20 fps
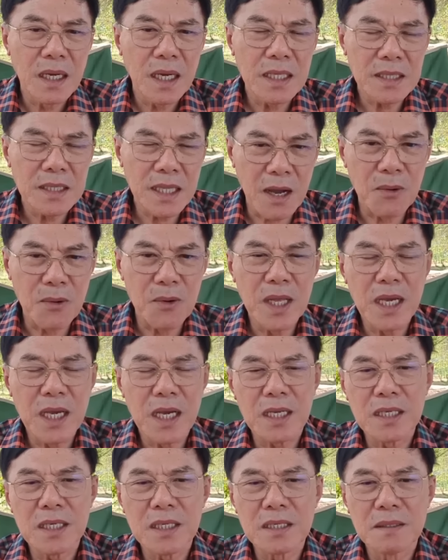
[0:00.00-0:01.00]
ไอ้เต่าเนี่
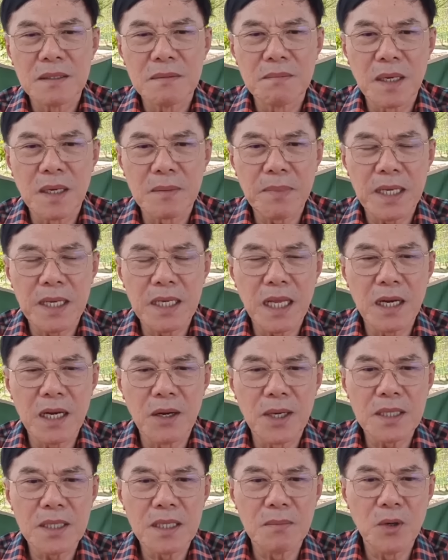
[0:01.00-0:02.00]
ย มันเป็นใน
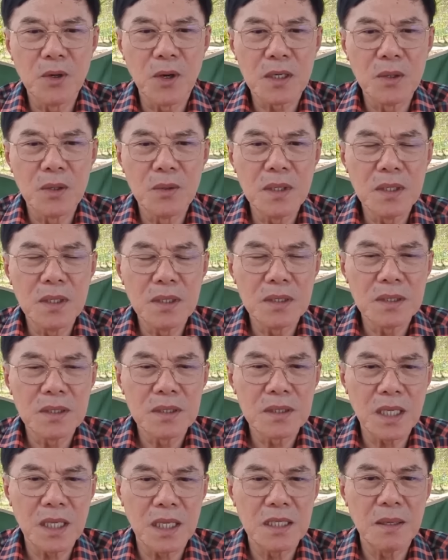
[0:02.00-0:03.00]
ร้อยตำรวจรุ่น
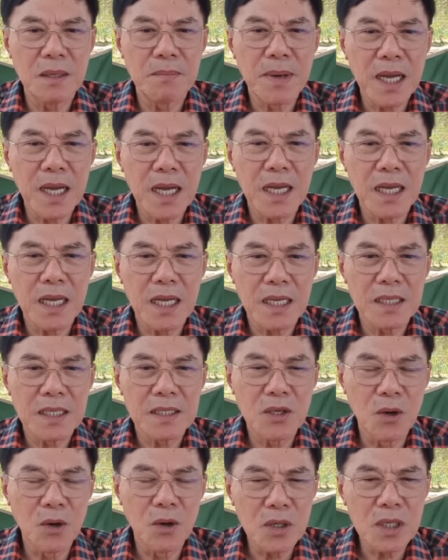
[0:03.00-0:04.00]
สี่สิบห้า
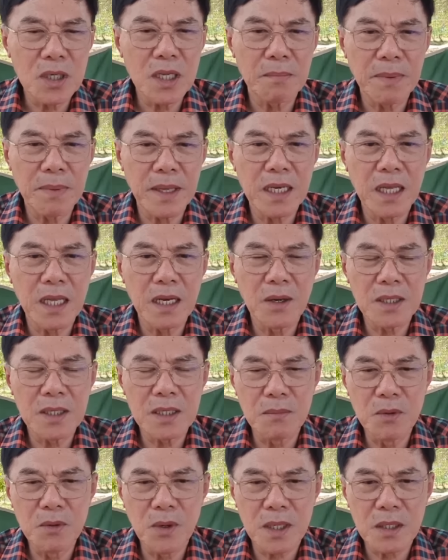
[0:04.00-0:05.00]
โจ๊กเนี่ย เป็นในร้อย
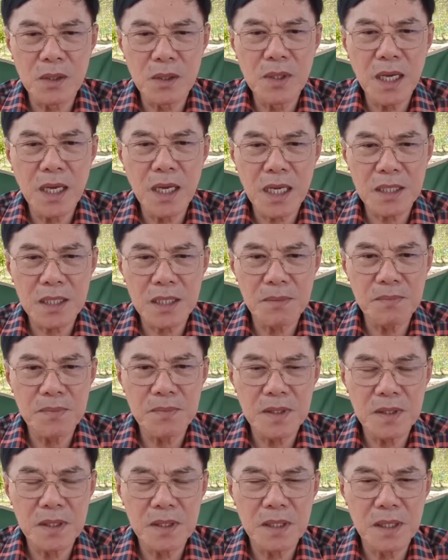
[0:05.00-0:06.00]
ตำรวจรุ่นห้าสิบ
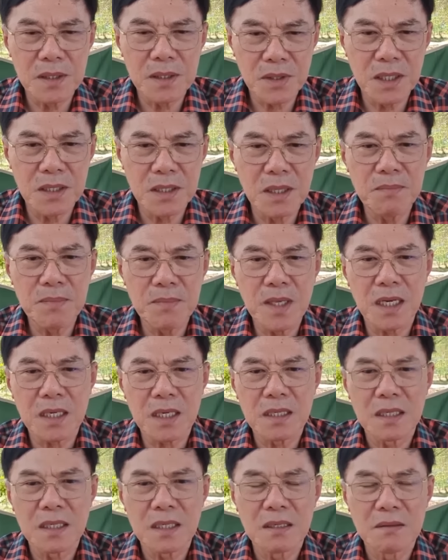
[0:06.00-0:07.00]
สี่สิบเจ็
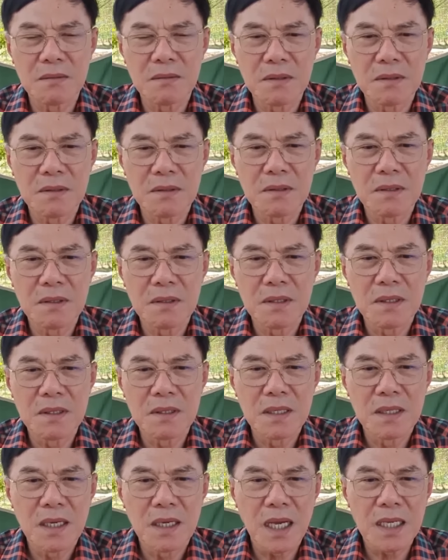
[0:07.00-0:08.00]
ด
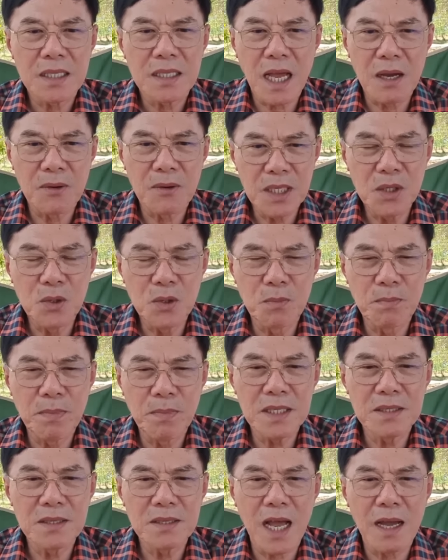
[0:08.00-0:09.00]
ไอ้เต่านี่อยู่
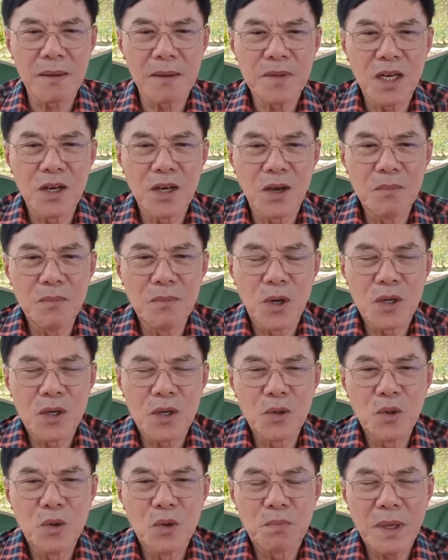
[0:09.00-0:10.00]
ปีสามในร้อยตำรวจ
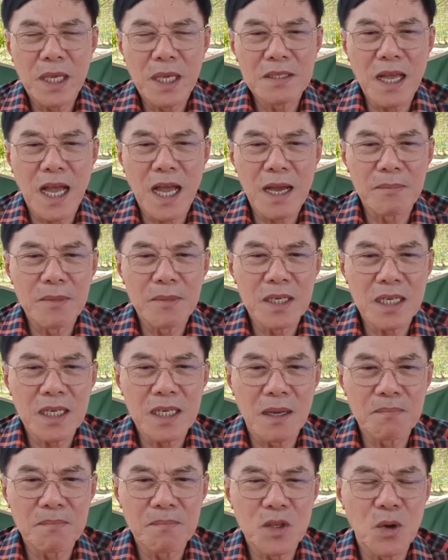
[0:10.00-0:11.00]
ปีสามแล้ว
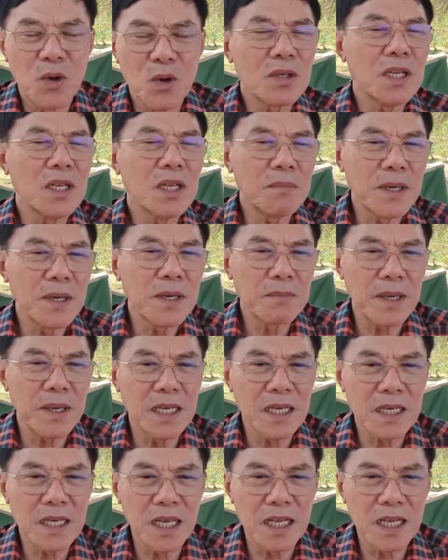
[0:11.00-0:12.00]
นะครับโจ๊กเนี่ยเพิ่ง
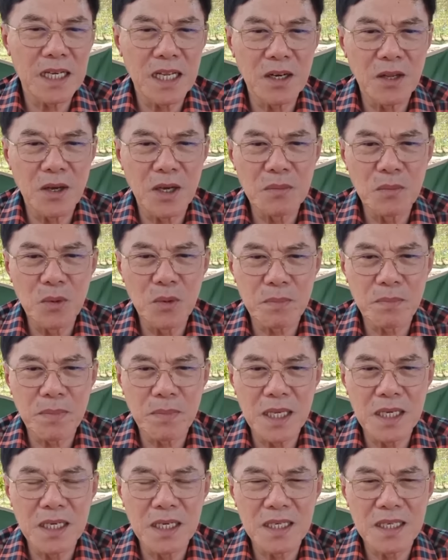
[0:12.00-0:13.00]
เป็นนักเรียนในร้อยตำรวจ
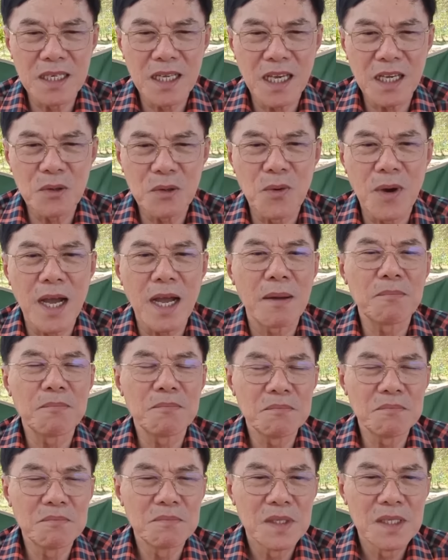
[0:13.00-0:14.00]
ปีหนึ่งเนี่ยไอ้ความ
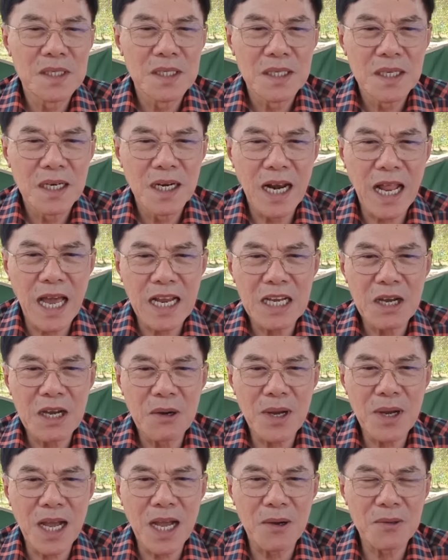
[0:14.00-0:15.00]
หลัง
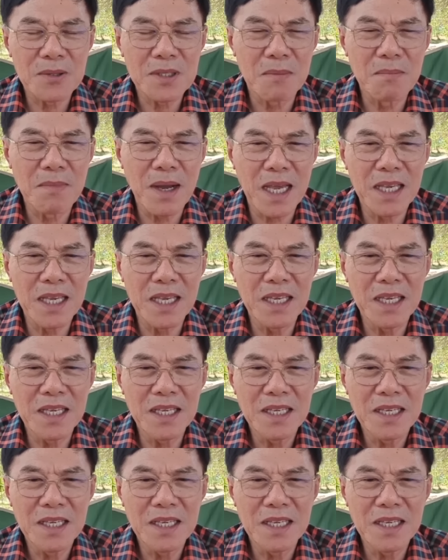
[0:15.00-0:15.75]
เก่าๆสมัย